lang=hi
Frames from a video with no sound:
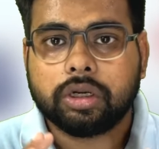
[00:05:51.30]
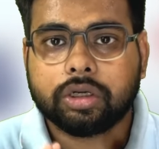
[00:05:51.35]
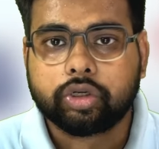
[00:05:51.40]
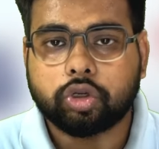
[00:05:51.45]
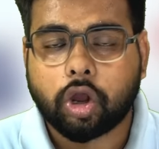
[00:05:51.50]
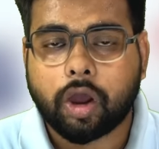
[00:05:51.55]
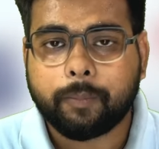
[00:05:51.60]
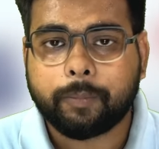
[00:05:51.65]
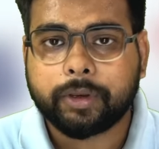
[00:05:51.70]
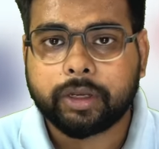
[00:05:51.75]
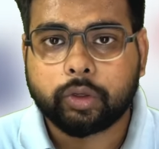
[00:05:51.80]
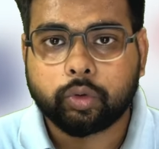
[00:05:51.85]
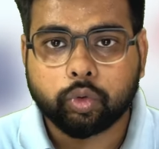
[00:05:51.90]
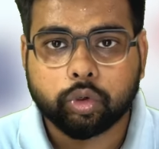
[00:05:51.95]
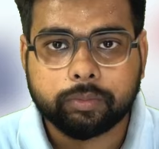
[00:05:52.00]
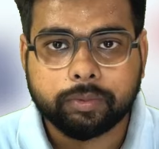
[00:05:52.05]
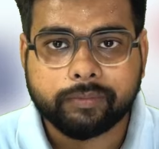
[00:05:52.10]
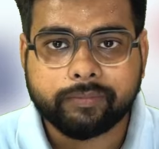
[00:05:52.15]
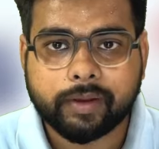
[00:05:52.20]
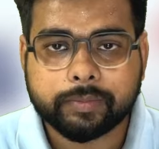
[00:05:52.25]
टॉप
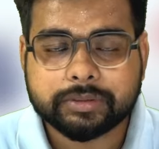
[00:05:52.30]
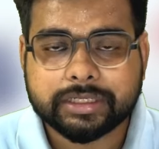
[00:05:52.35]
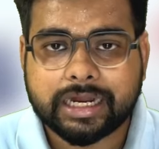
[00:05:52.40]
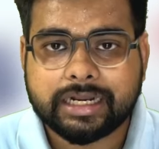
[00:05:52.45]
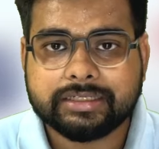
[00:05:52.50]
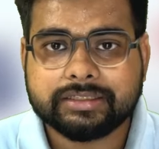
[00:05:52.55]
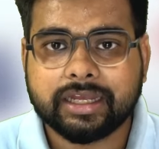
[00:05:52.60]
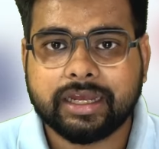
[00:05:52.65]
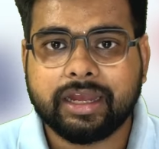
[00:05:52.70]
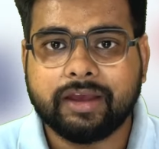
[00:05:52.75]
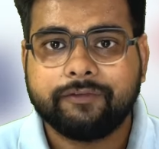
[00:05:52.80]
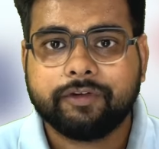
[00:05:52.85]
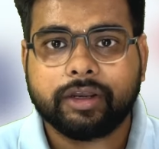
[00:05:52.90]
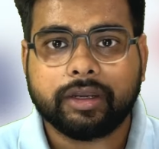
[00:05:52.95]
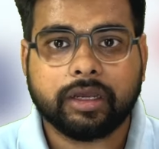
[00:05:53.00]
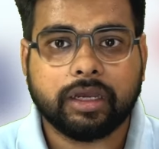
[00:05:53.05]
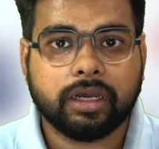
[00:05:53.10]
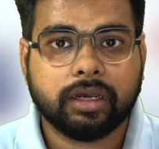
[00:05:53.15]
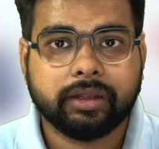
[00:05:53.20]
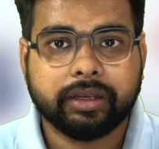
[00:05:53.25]
रिक्रूटमेंट वेबसाइट्स हैं या फिर
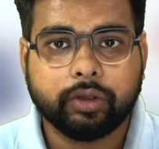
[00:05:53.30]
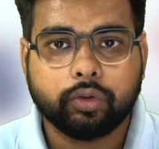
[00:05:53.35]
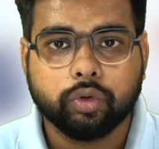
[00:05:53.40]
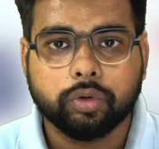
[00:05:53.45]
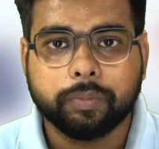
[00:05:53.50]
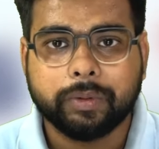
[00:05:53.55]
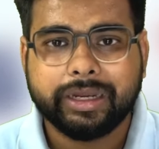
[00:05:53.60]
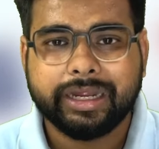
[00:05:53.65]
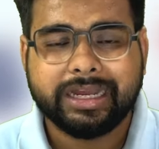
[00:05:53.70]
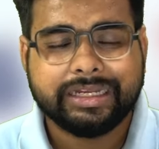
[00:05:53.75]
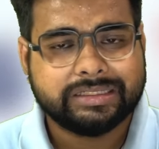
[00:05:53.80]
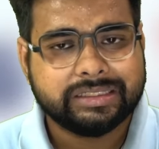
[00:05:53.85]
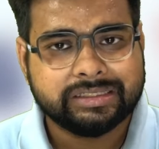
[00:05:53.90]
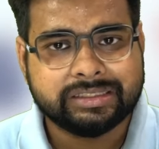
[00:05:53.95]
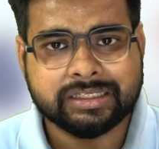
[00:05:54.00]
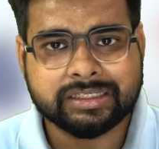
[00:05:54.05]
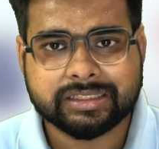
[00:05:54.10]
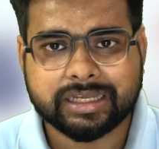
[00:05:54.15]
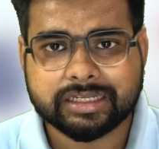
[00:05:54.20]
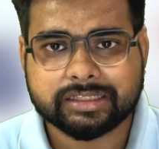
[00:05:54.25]
रिक्रूटमेंट
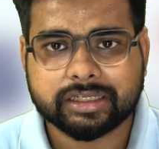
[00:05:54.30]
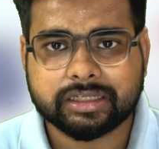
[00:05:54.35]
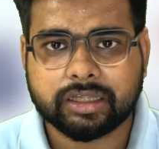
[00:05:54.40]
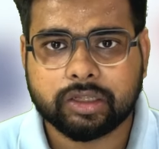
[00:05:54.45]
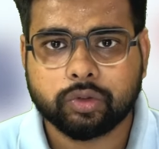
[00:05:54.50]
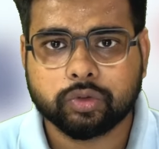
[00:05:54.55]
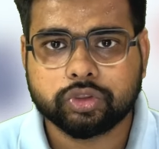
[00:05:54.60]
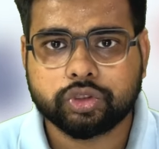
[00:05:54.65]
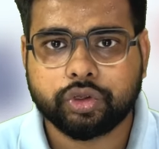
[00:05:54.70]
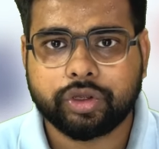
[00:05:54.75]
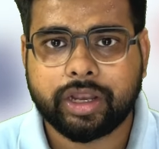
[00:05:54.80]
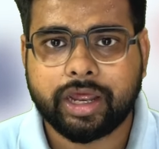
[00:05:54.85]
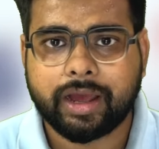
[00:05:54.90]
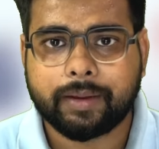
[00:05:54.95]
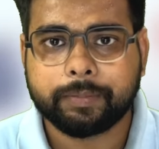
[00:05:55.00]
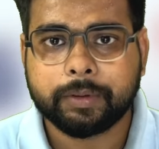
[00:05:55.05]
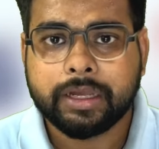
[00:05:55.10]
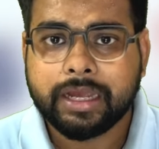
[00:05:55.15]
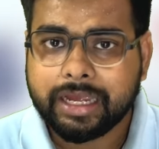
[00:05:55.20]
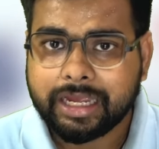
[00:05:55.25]
एजेंसीज कह सकते हैं दोस्तों इन्हें
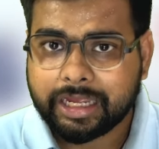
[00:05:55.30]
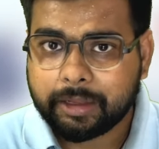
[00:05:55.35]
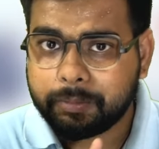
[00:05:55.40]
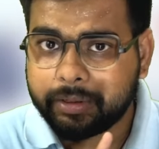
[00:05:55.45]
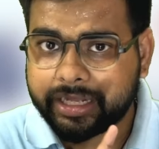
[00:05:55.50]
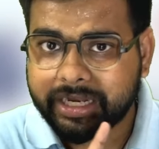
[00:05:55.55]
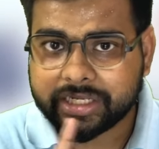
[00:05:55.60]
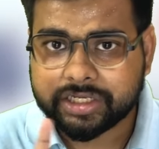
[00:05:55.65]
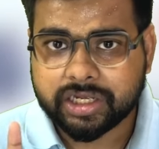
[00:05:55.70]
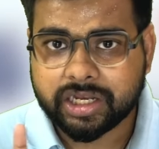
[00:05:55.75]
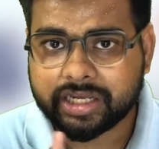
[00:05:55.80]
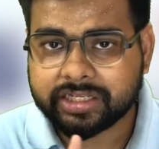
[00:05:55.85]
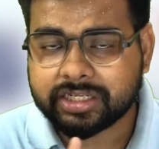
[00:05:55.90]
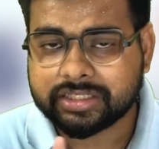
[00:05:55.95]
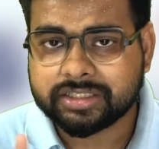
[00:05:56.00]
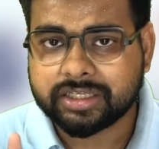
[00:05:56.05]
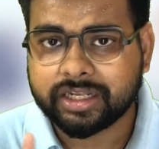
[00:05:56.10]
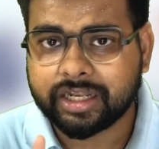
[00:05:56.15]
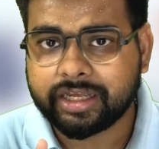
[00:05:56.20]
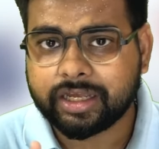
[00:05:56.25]
आप इमिग्रेशन
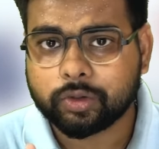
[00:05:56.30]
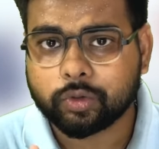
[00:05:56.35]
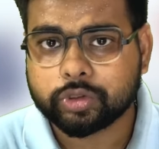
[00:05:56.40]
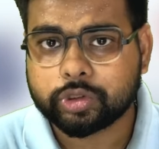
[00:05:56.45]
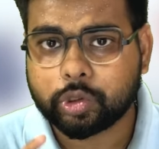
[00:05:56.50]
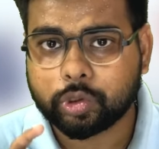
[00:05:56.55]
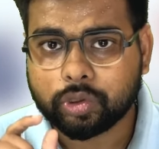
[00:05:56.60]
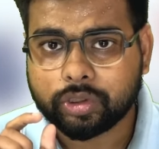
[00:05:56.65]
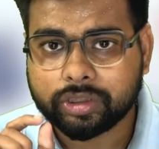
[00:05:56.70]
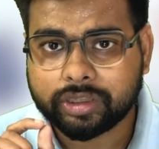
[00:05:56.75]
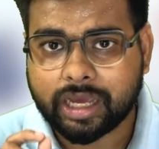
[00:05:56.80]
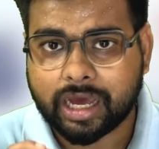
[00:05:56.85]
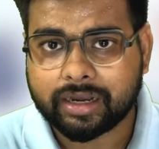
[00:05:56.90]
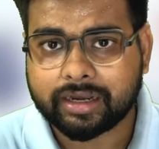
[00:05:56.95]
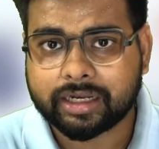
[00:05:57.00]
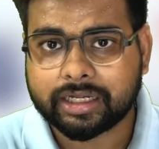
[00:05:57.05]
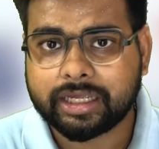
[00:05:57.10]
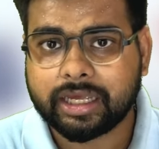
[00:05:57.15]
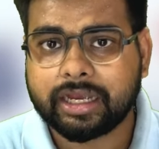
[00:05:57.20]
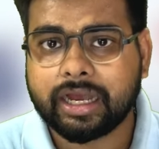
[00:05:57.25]
एजेंसी नहीं है दोस्तों ध्यान
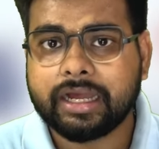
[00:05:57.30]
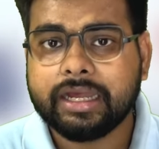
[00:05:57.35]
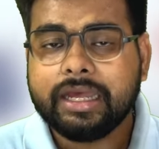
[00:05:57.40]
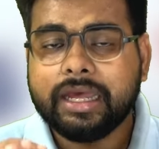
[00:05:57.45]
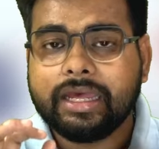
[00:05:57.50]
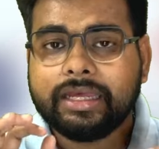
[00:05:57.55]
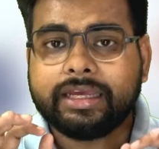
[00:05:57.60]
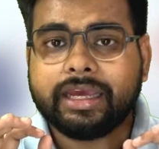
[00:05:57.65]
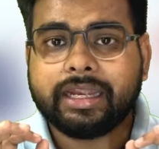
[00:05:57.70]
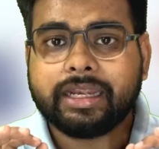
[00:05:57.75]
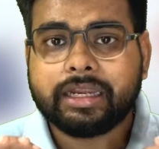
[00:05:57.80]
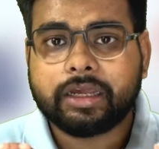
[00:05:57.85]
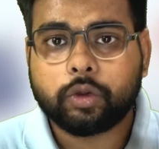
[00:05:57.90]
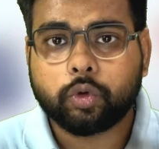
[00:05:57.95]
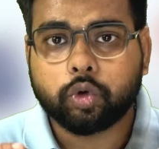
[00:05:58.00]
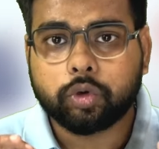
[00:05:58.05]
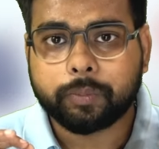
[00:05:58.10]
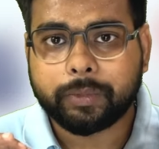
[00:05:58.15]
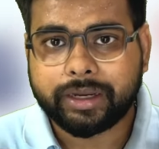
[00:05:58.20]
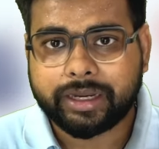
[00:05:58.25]
रखिएगा ये
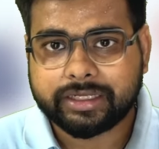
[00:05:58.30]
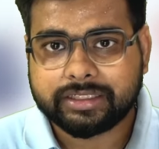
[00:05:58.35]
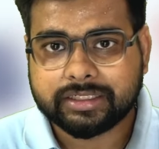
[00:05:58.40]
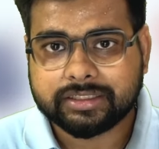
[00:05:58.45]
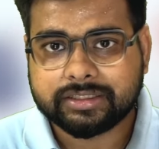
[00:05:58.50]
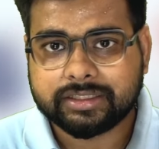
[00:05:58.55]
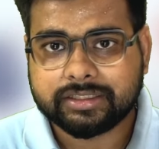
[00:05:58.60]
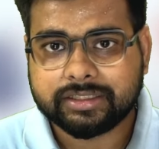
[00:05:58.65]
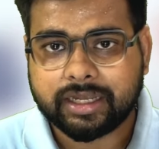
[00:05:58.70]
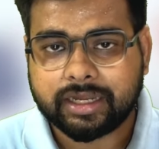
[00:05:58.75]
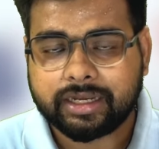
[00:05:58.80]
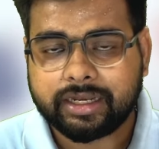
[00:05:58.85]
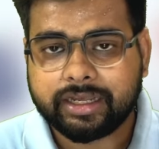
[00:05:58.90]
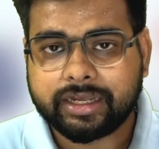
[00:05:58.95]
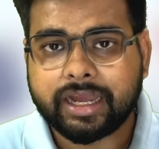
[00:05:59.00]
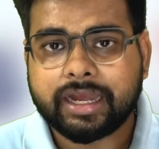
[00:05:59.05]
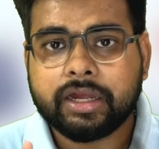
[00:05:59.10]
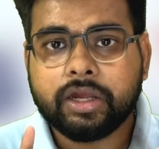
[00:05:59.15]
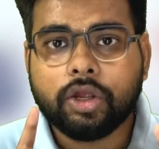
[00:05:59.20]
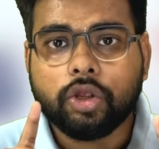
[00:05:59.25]
रिक्रूटमेंट एजेंसीज है ठीक
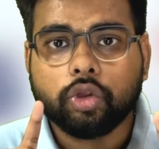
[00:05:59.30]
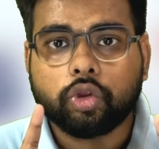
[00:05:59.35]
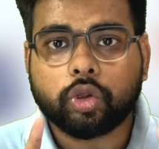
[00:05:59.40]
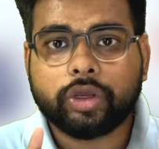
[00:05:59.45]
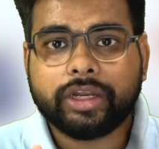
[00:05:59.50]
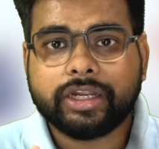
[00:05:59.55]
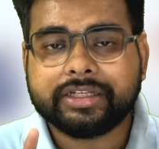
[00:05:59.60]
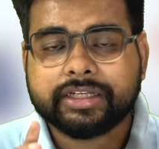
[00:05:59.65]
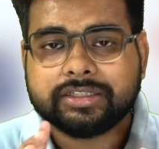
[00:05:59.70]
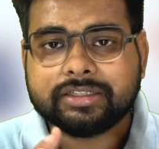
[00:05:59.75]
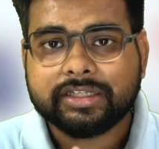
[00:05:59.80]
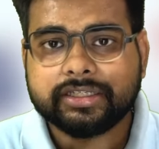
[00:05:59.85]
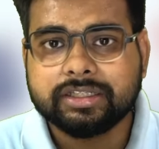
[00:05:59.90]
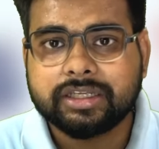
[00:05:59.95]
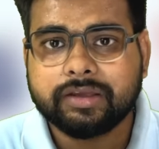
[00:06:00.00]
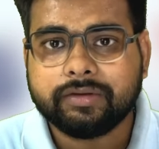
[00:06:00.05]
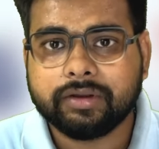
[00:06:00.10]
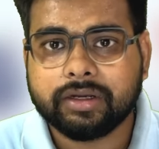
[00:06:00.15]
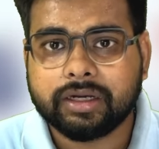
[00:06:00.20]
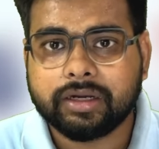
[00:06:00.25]
है तो इन एजेंसीज
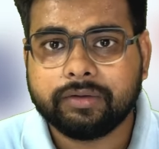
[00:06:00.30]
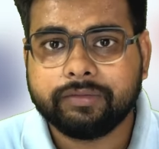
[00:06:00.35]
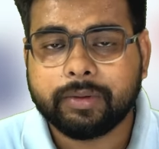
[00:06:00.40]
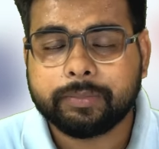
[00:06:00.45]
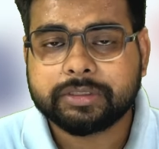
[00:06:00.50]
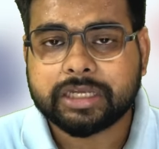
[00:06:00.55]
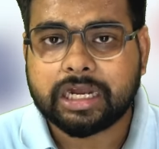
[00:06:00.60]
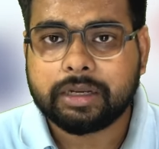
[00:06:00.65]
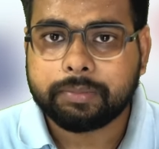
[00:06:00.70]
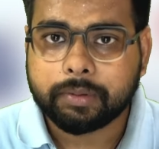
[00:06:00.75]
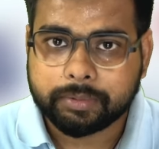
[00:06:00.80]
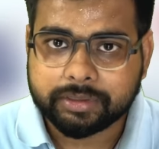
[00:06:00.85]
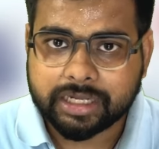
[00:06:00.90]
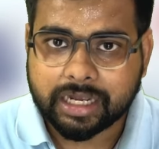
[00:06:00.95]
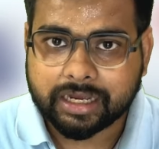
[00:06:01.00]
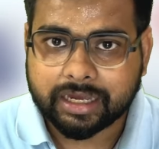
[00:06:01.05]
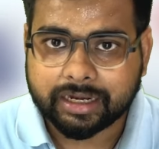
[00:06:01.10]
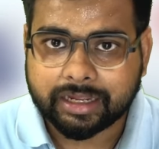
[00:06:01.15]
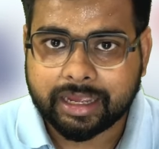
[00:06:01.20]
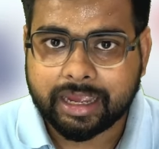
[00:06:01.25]
की वेबसाइट पर भी
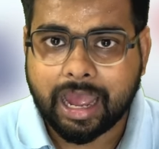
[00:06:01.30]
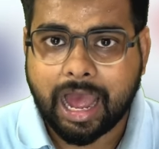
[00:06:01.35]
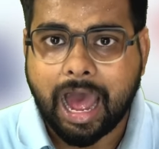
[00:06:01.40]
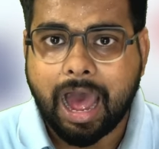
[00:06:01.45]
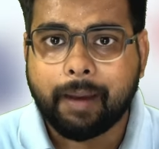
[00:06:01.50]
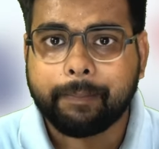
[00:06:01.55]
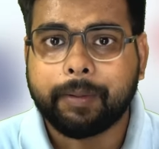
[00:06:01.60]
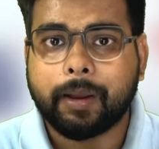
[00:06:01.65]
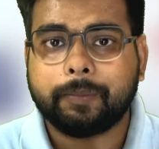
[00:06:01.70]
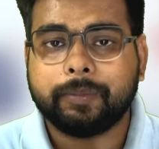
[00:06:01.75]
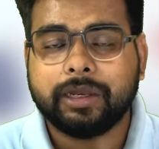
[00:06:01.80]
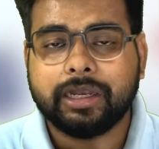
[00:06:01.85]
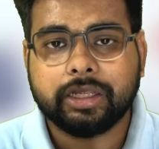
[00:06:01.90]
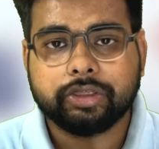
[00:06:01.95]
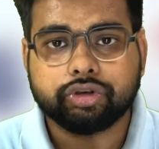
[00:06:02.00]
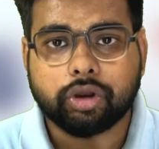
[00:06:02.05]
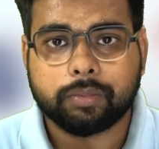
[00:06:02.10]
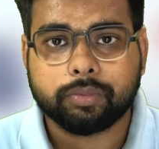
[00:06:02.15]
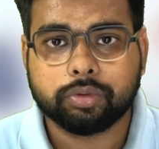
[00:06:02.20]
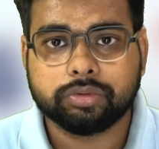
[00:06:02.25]
जाकर के आप अपने लिए
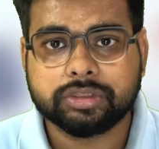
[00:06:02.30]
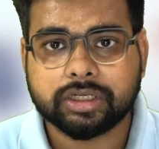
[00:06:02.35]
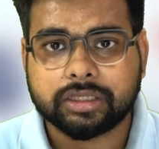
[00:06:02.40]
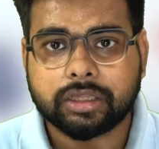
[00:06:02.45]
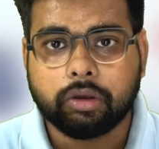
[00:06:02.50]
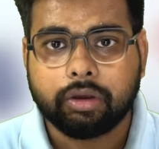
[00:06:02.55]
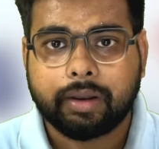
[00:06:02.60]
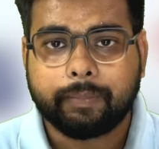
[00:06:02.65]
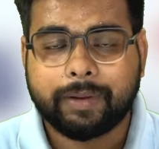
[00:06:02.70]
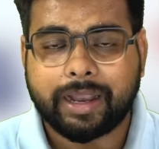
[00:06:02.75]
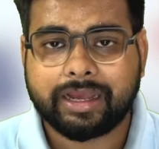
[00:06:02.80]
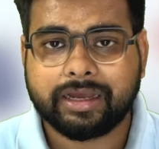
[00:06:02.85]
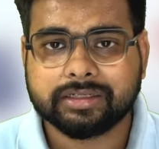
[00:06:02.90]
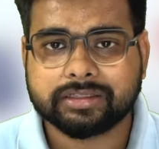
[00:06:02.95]
जॉब ढूंढ सकते हैं और अप्लाई कर